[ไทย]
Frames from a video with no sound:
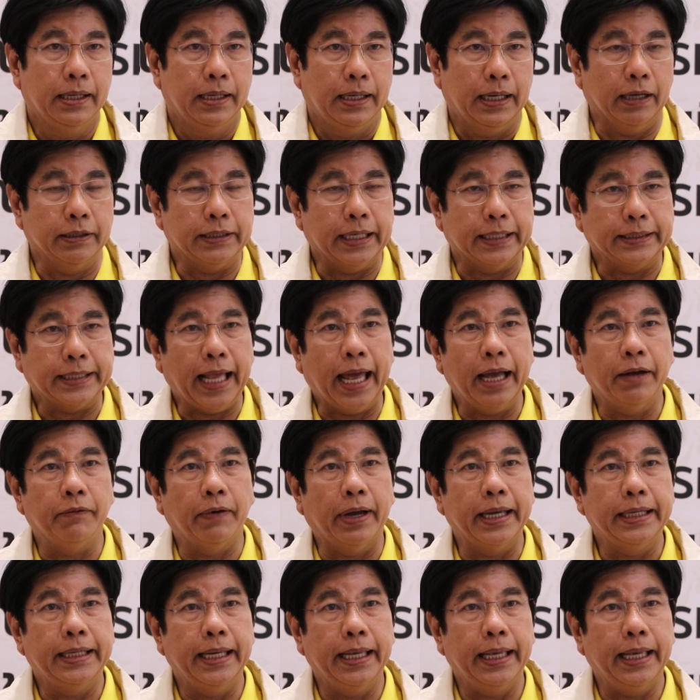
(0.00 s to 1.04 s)
เราจะตั้ง
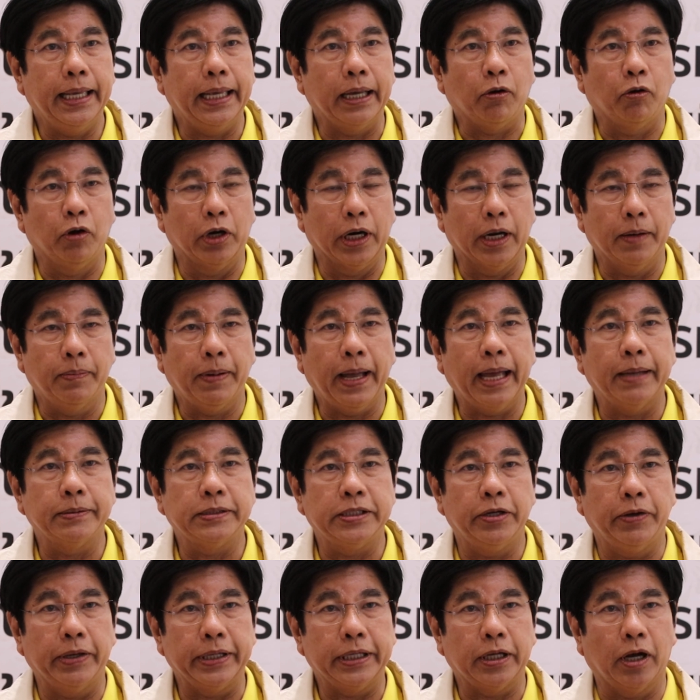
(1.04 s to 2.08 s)
ไว้ที่คุณภาพ
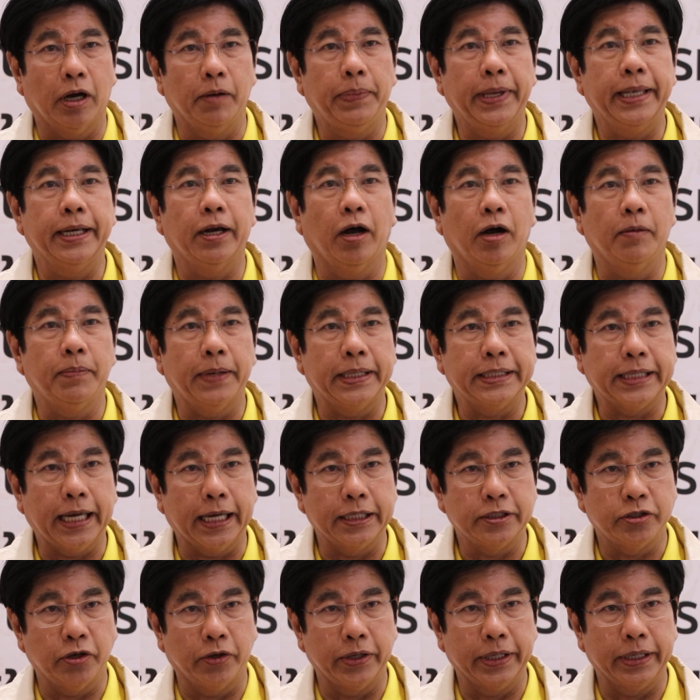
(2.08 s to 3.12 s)
ชีวิตของพี่น้องประชา
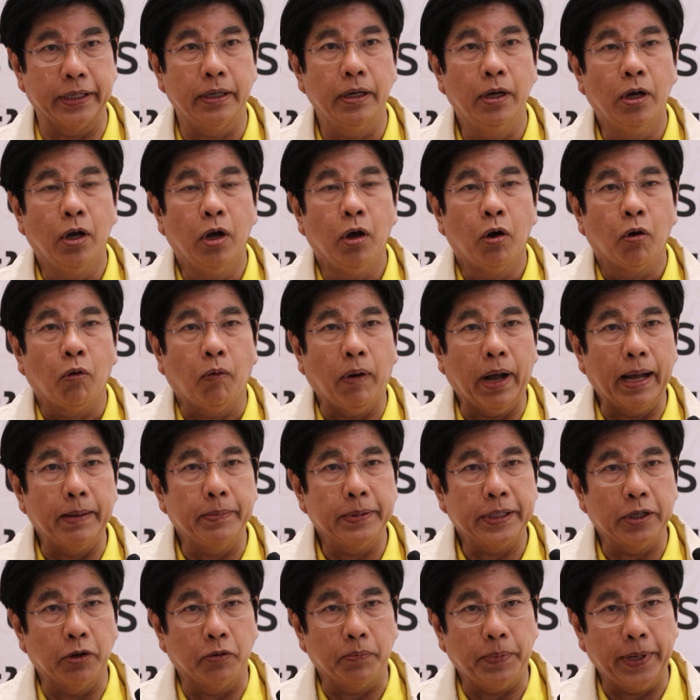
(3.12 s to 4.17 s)
ชน ความ
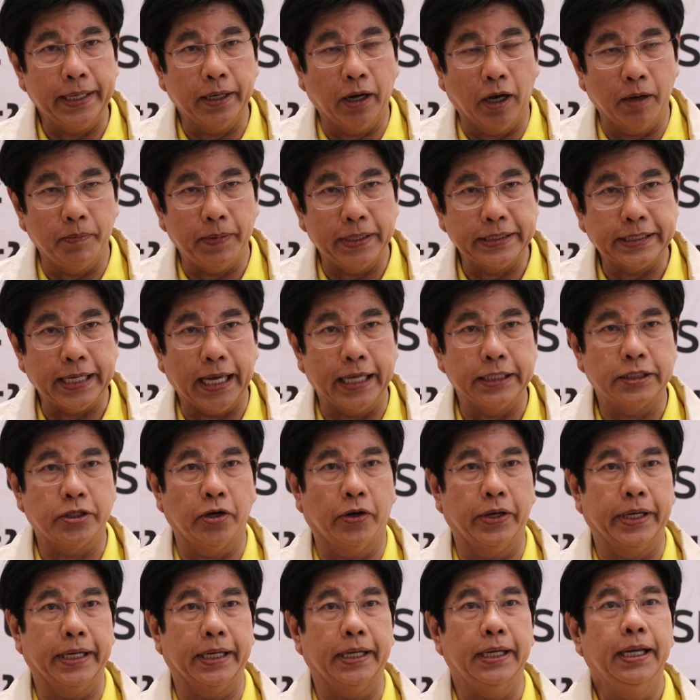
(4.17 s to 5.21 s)
สุขพี่น้องประชาช
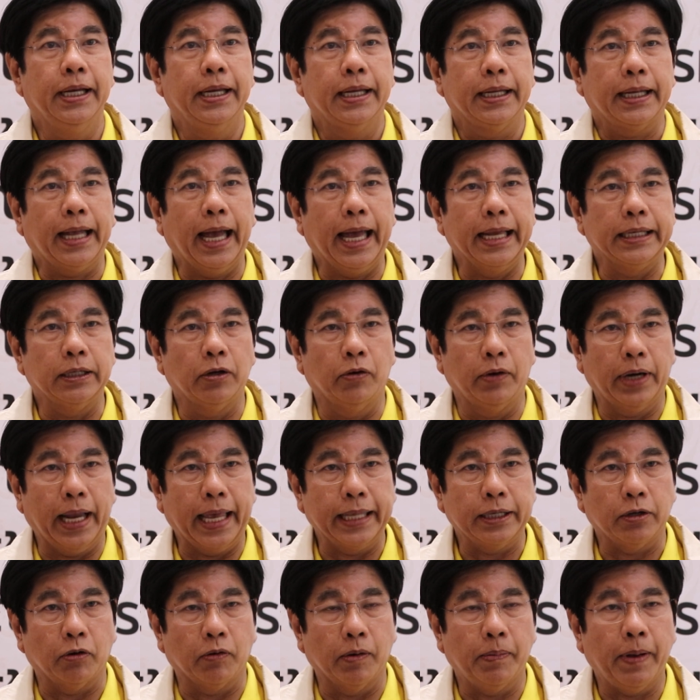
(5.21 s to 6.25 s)
นการดูแล
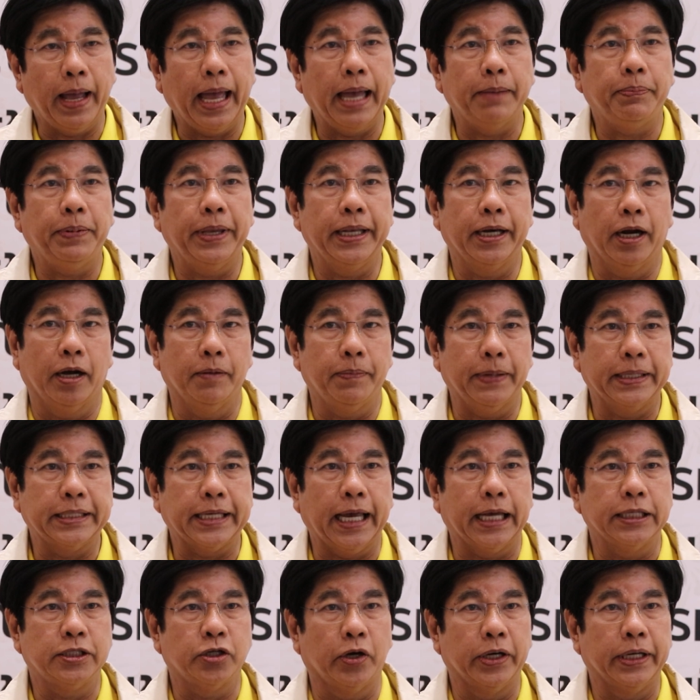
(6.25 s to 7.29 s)
สุขภาพพี่น้องประ
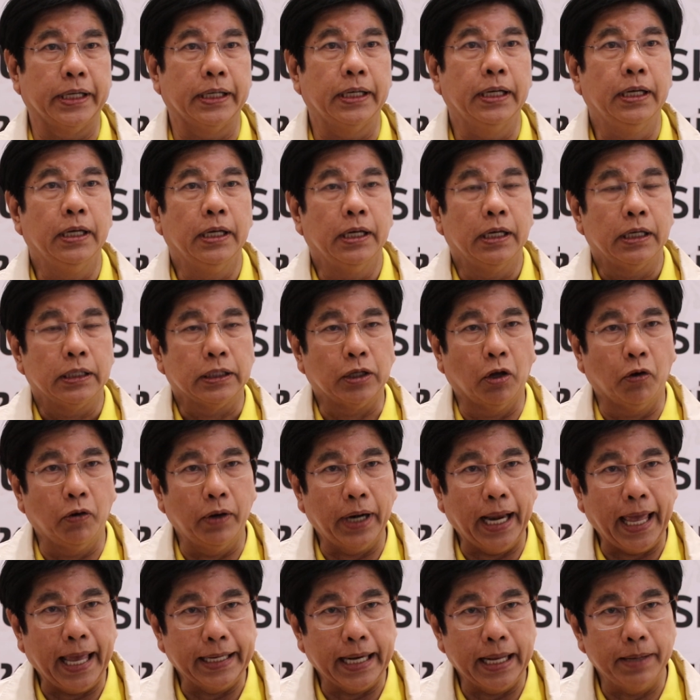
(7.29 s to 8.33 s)
ชาชน ดู
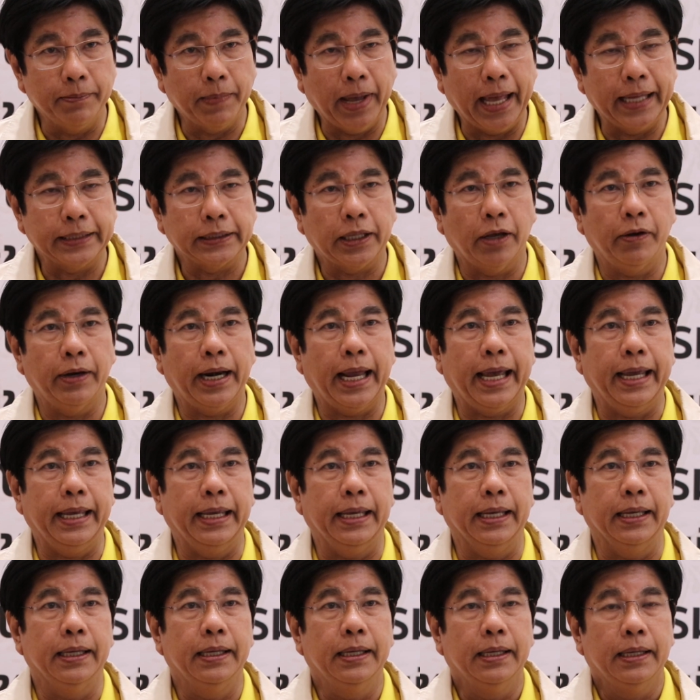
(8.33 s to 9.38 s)
แลได้มากเท่าไหร่
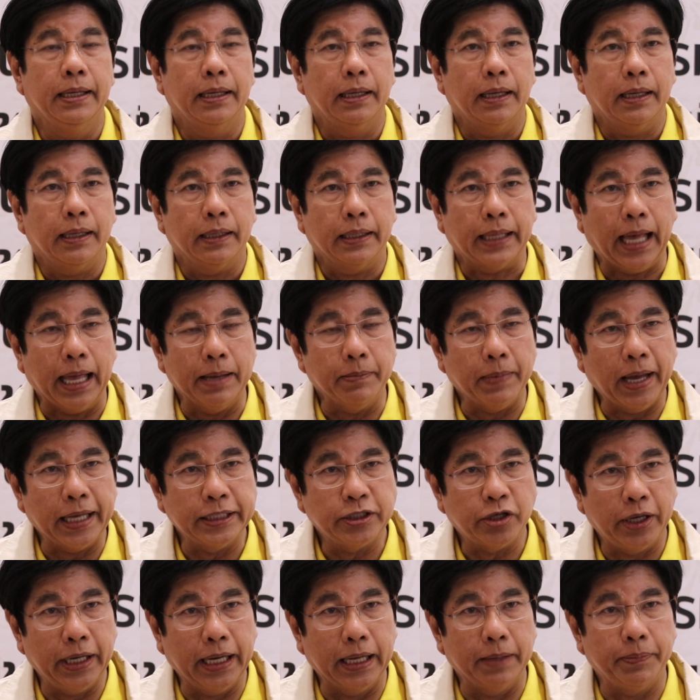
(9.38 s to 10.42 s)
สามารถ
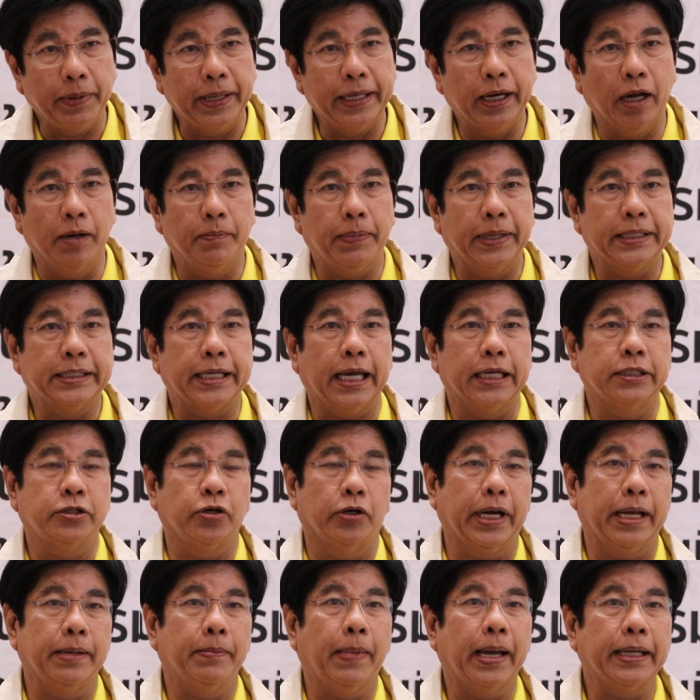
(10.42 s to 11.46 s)
ช่วยเหลือพี่น้องประชาชน
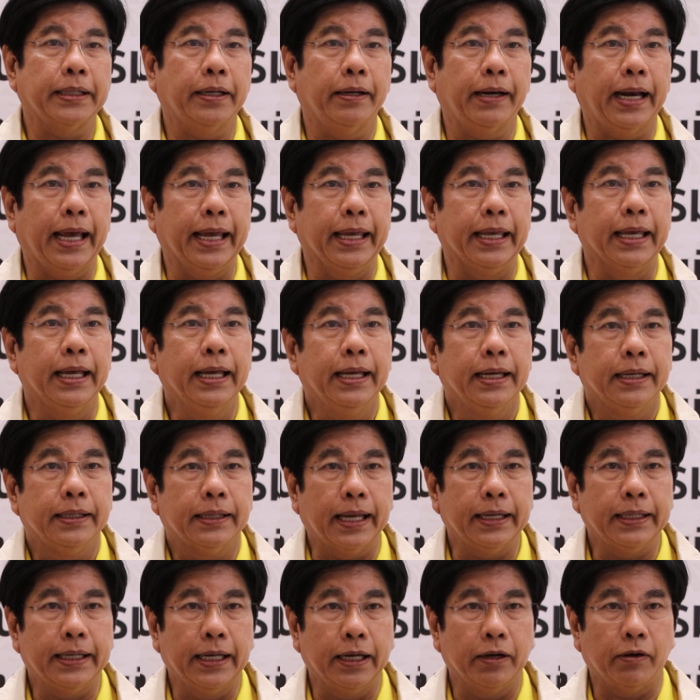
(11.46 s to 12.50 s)
ได้มากเท่าไหร่
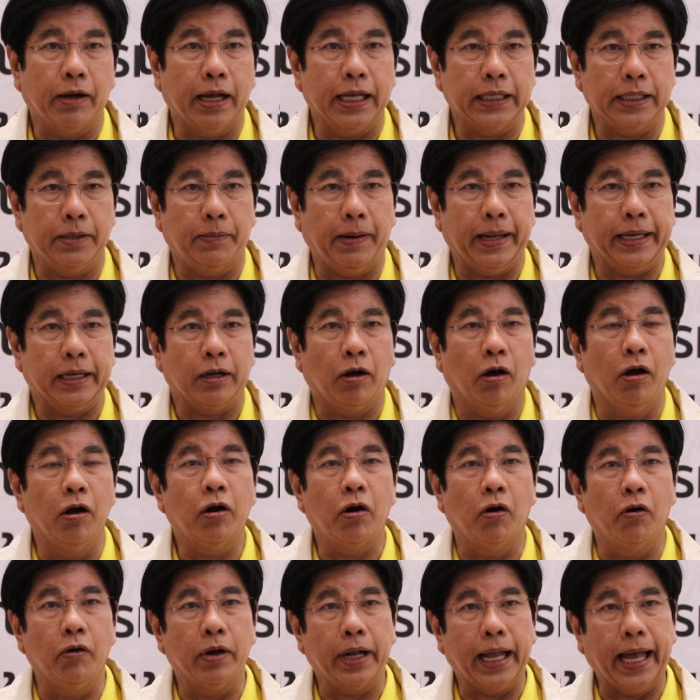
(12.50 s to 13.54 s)
นั่นคือความสำเร็จของโค
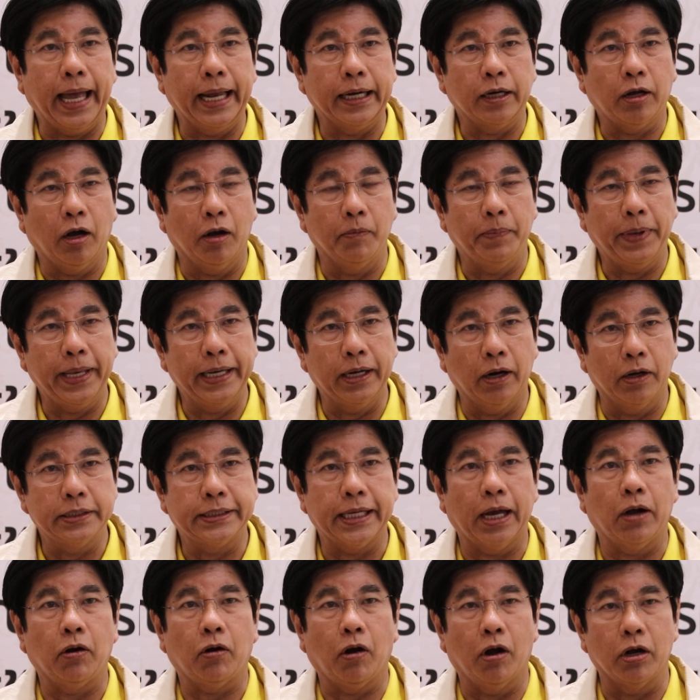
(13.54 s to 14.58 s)
รงการของพี่น้อง
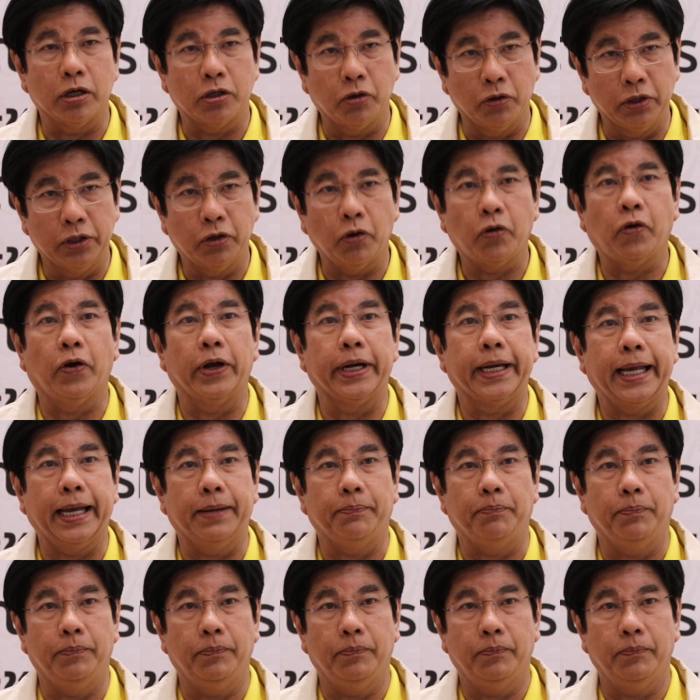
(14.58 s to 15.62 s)
ชาวกองทุนทุกคนครับ